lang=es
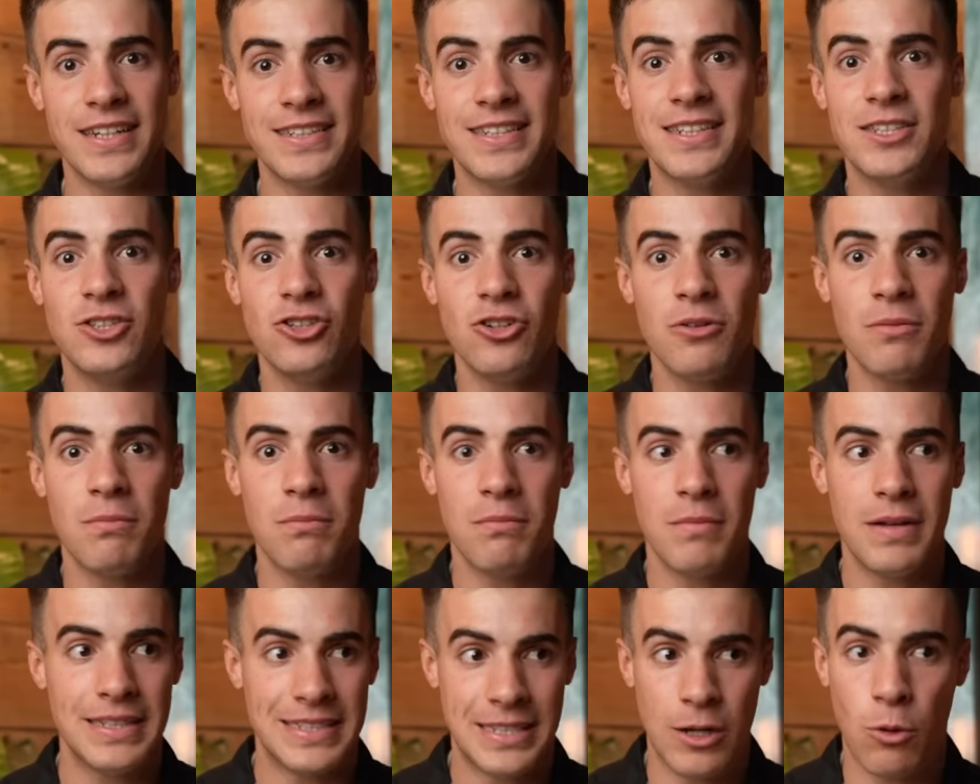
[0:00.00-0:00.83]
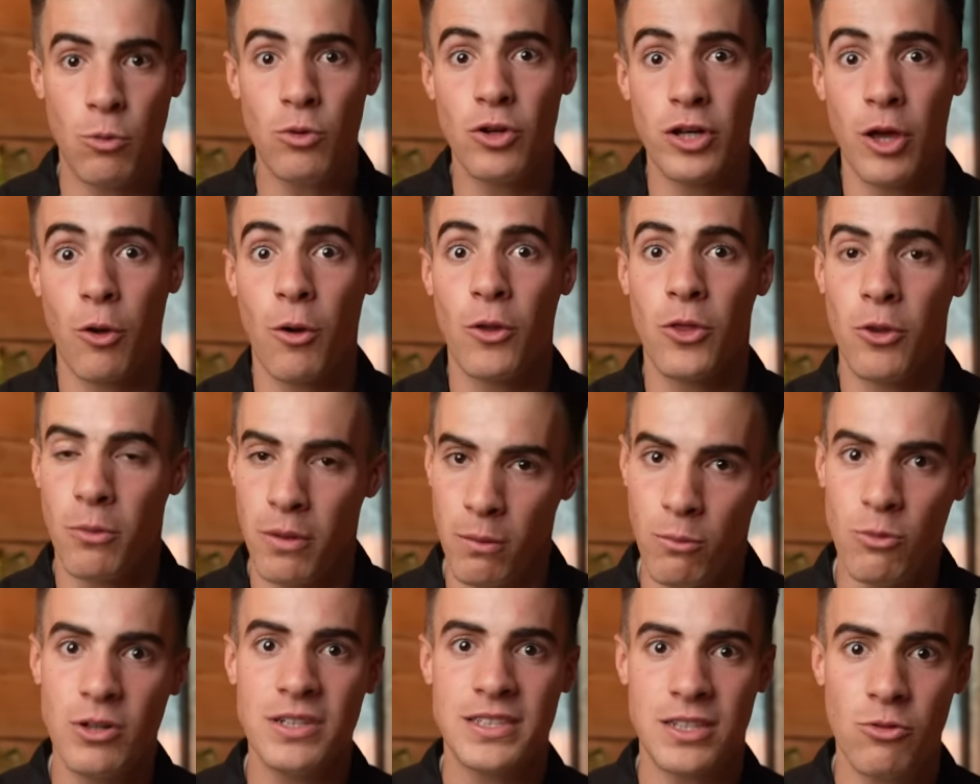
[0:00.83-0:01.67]
Este tío seguro que cuando me
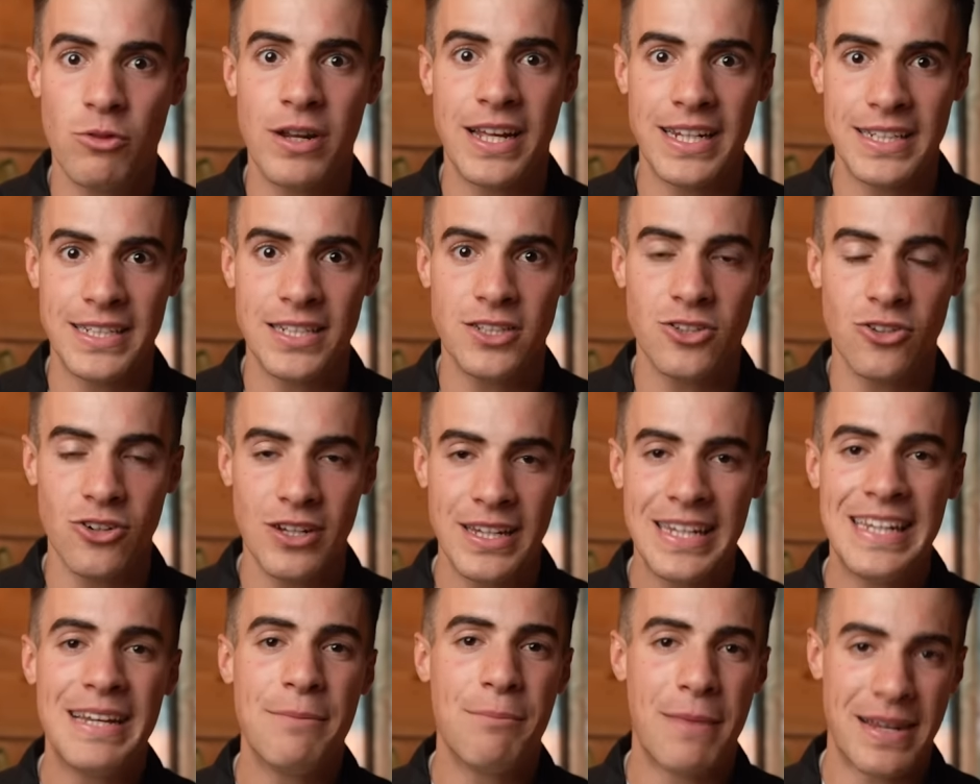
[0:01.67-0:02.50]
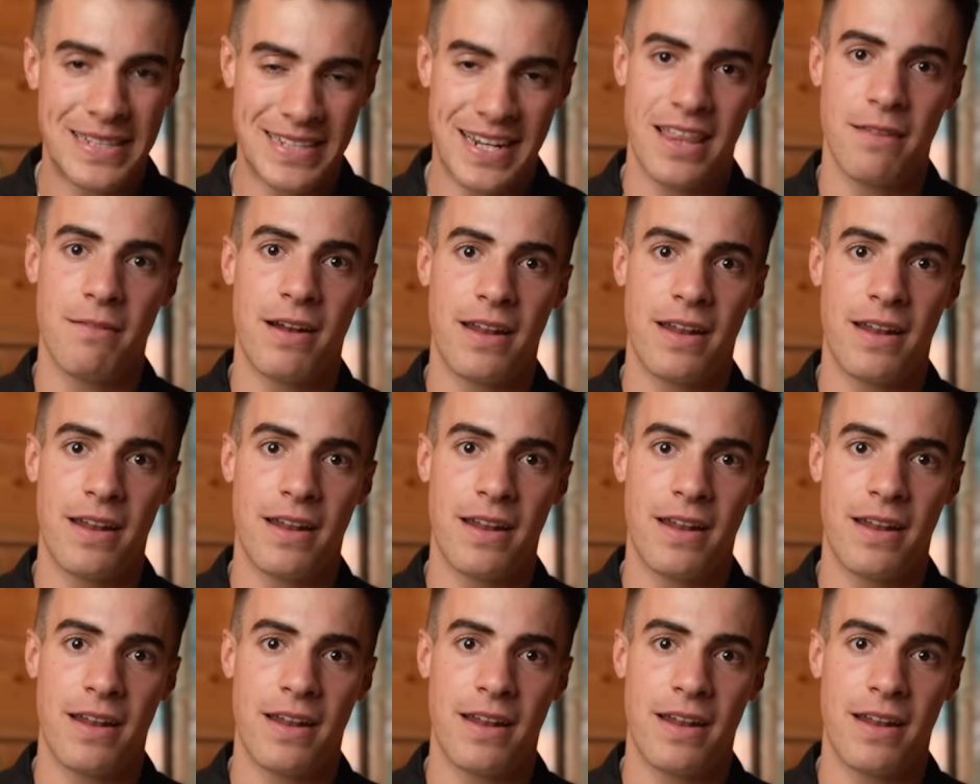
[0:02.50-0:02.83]
muestra un éxito va a ser de